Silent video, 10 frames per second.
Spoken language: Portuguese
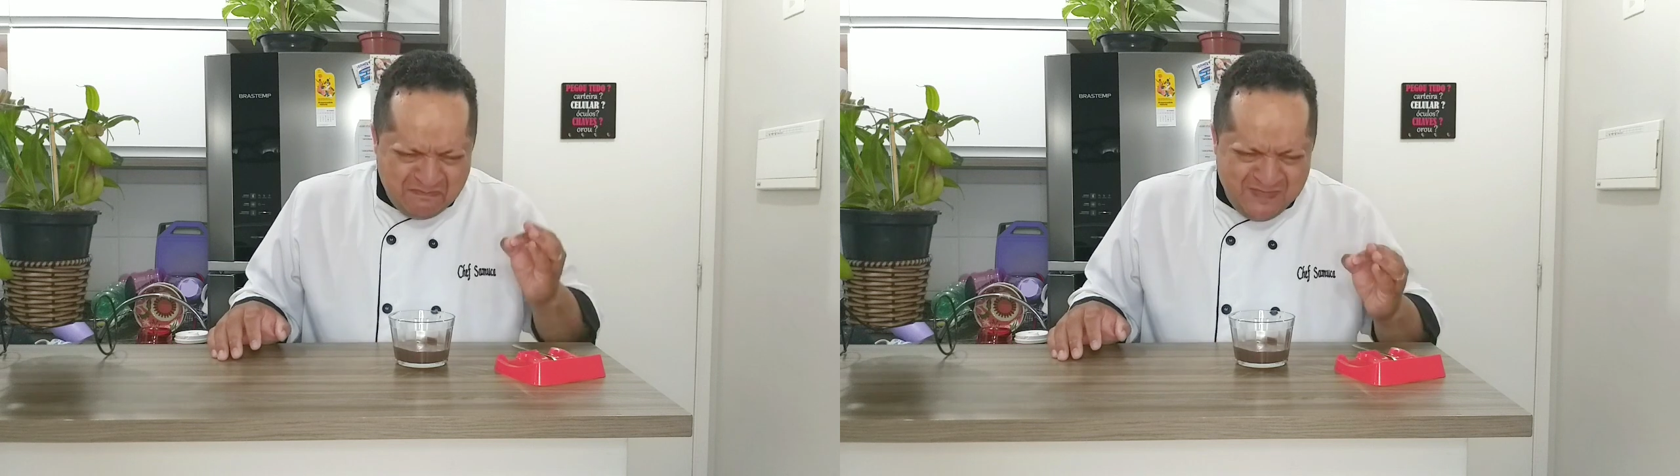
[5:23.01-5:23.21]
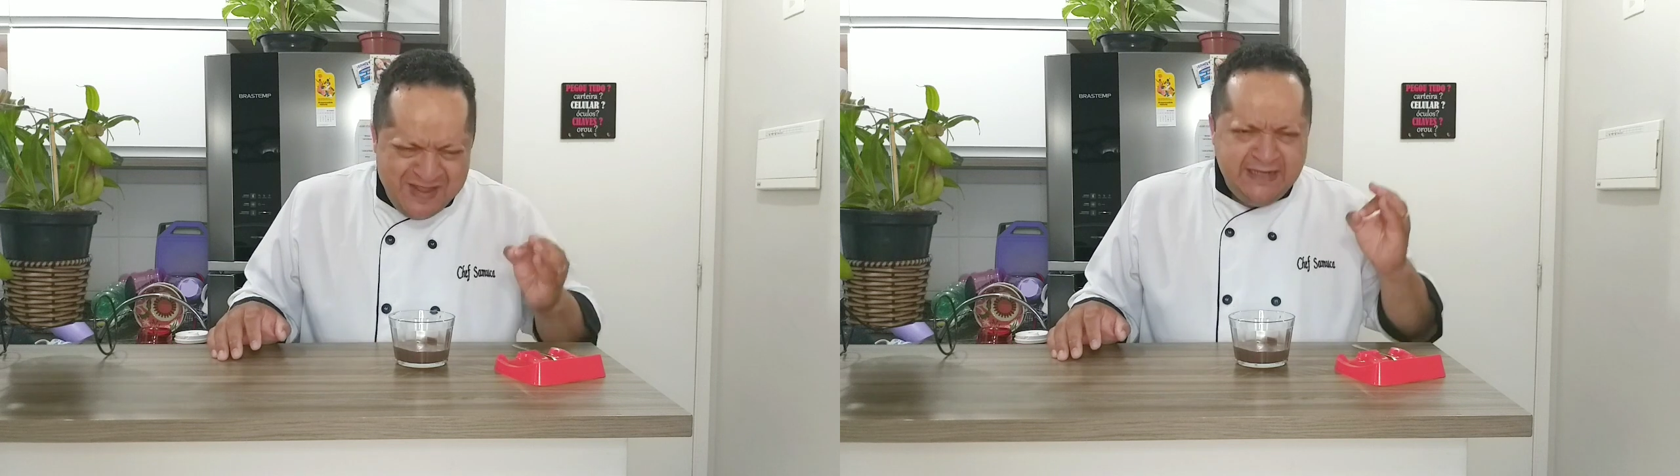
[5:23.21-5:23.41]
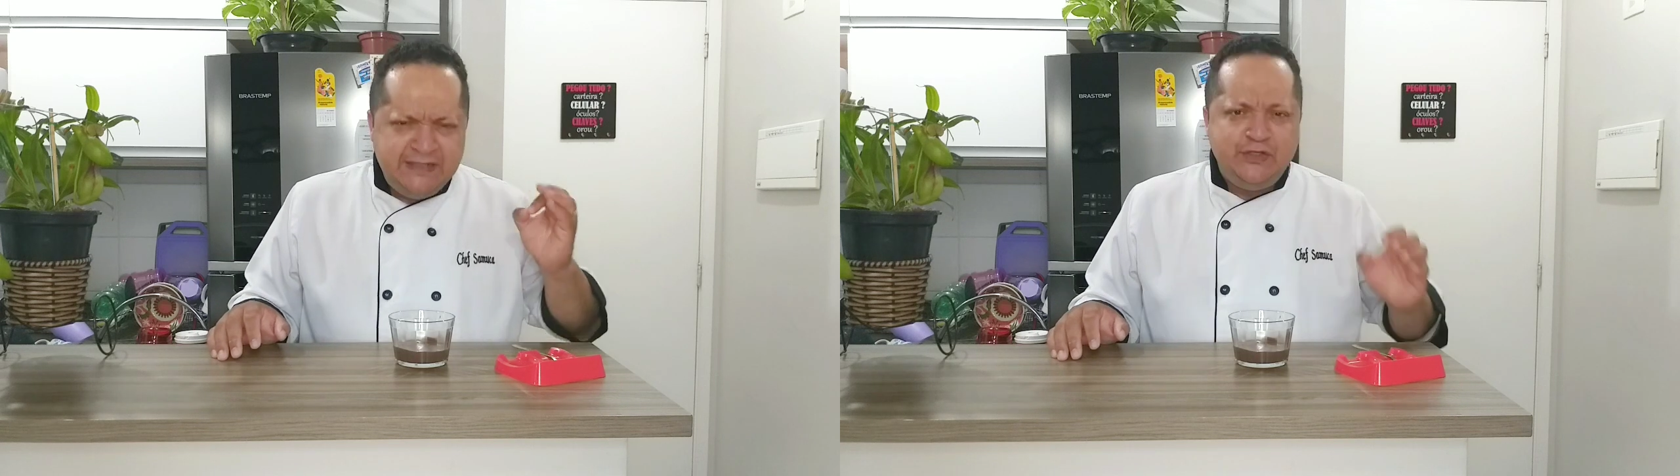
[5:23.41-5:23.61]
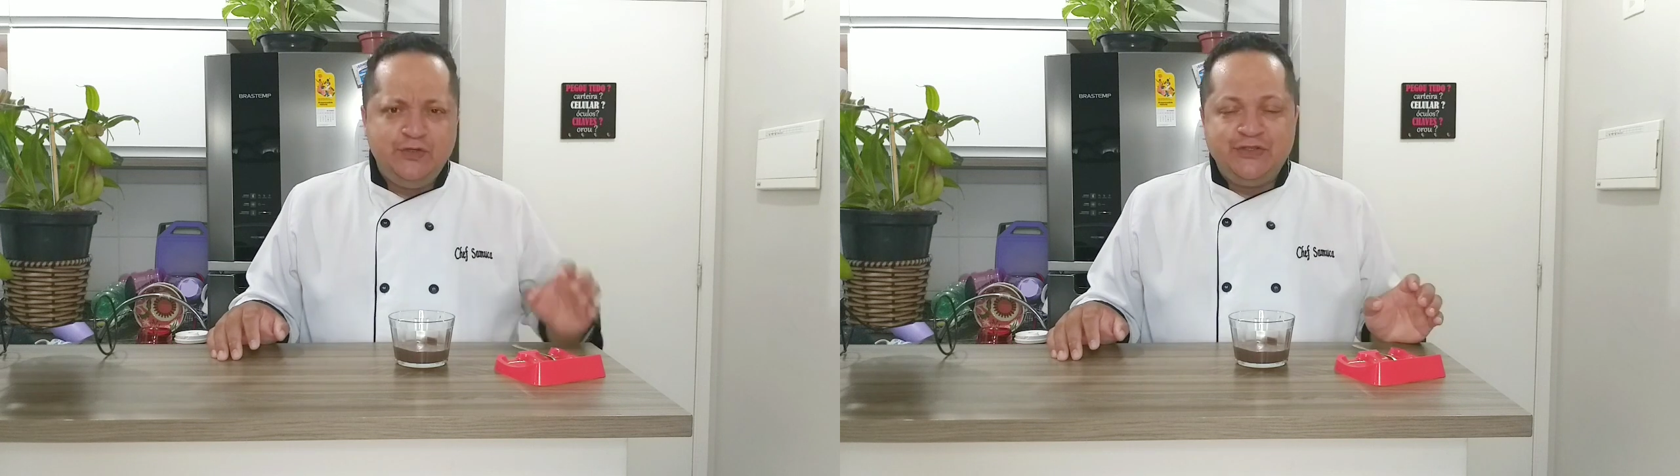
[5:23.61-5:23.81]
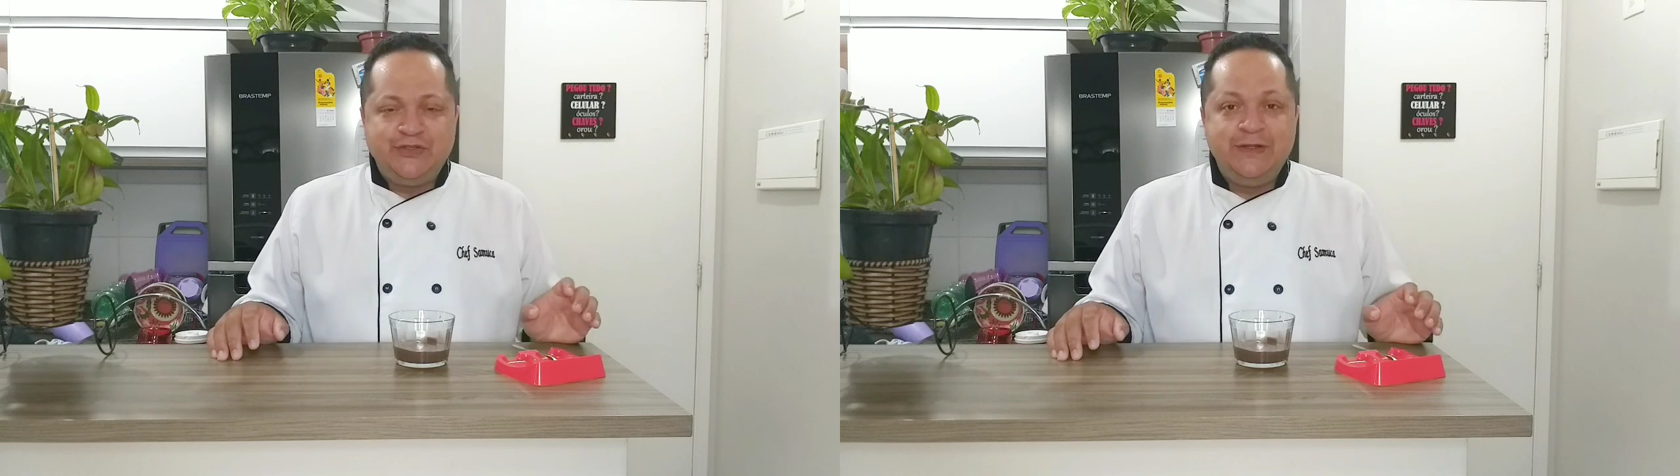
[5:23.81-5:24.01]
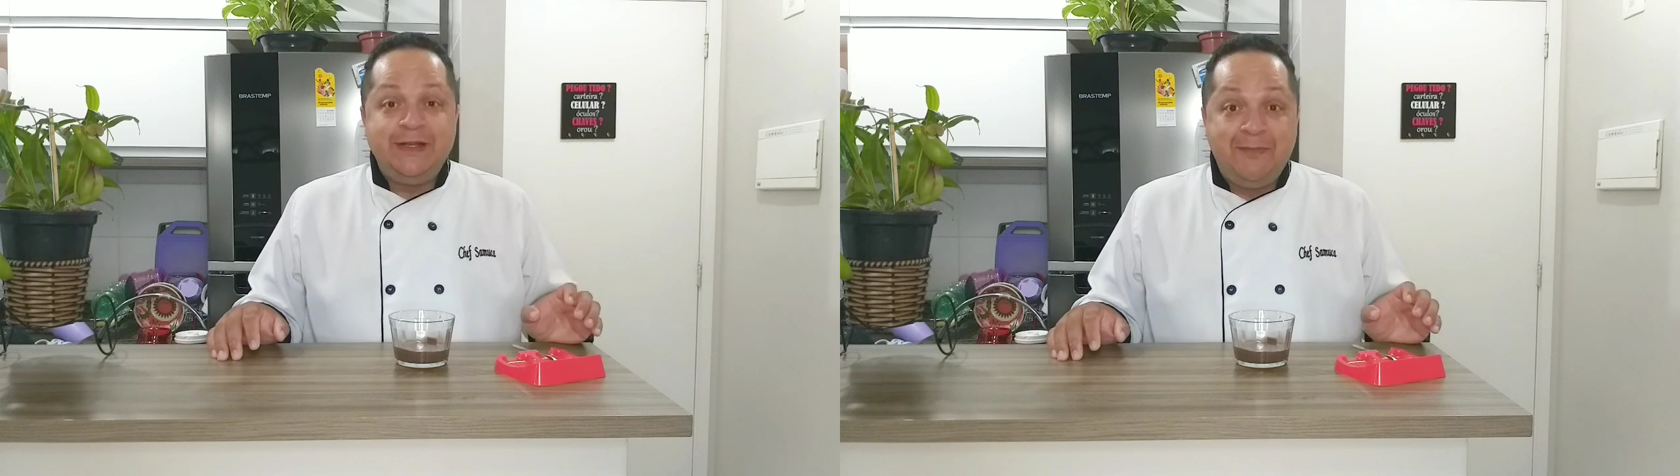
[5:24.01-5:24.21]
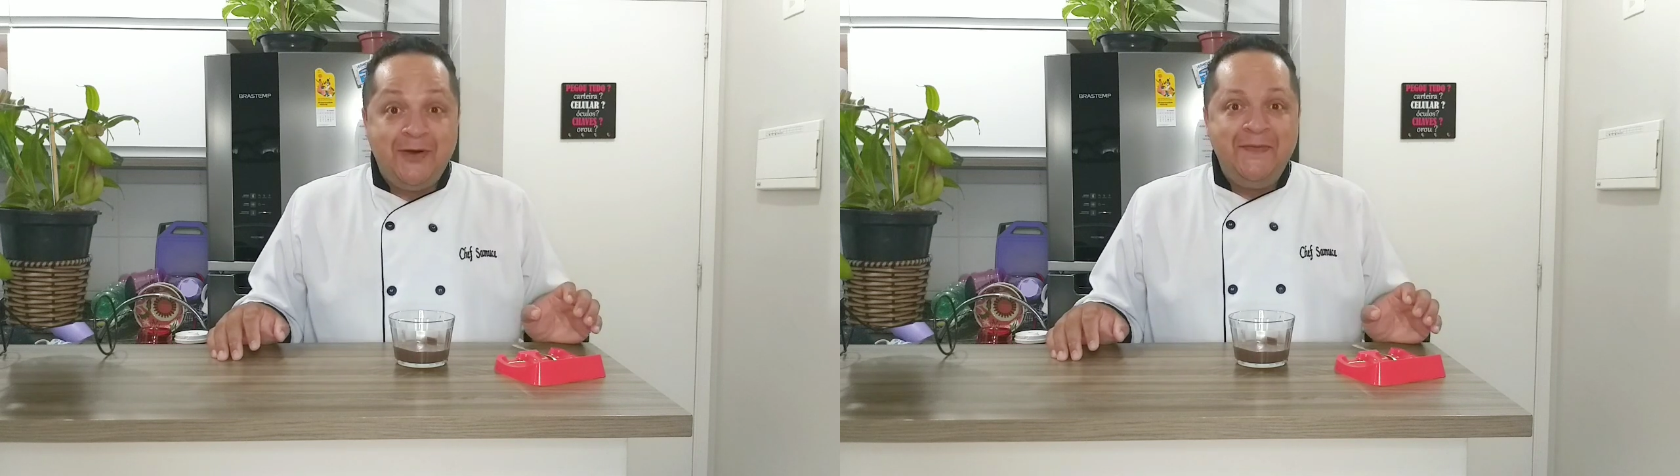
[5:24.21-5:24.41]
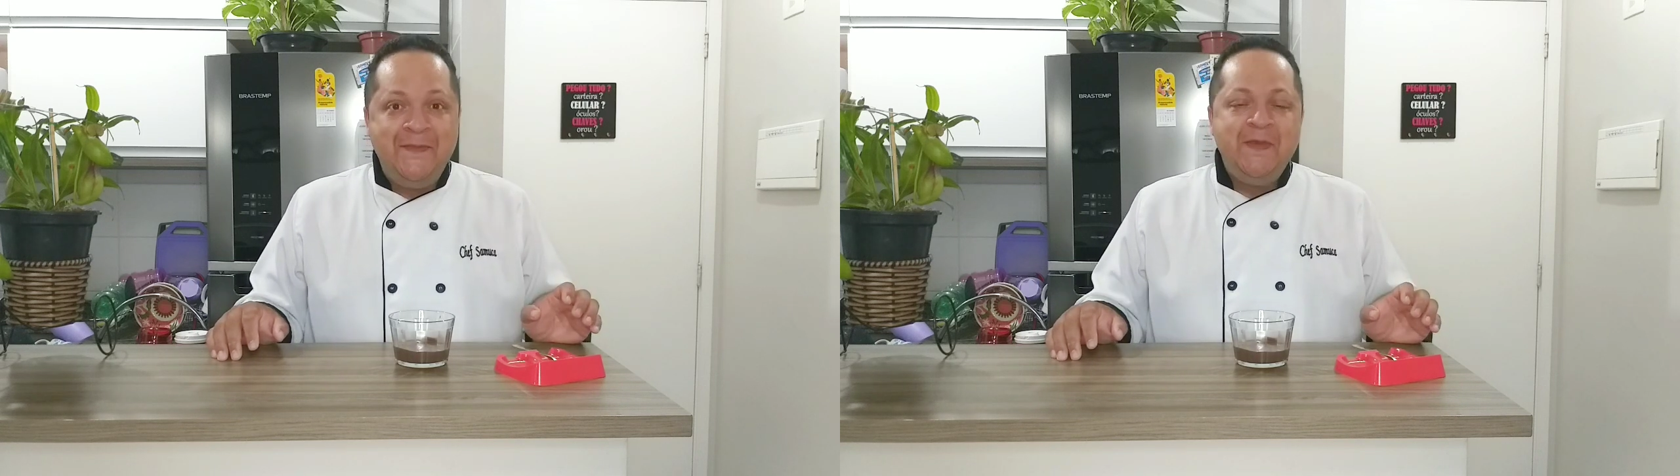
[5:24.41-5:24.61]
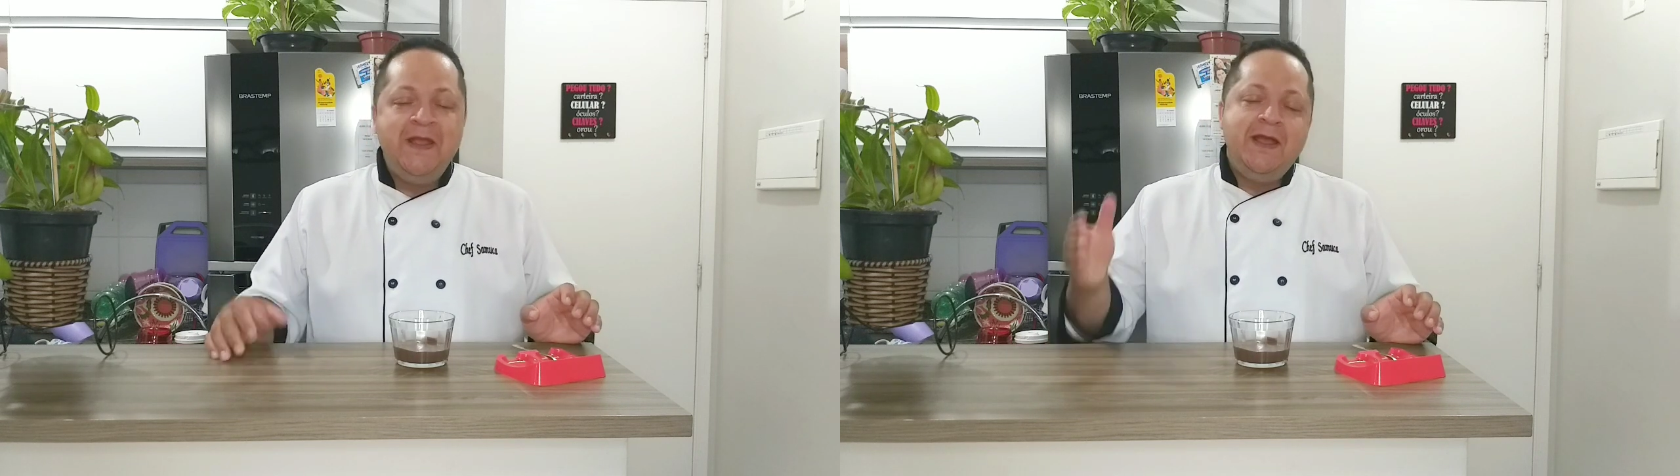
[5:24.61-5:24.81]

delicioso, tá bom?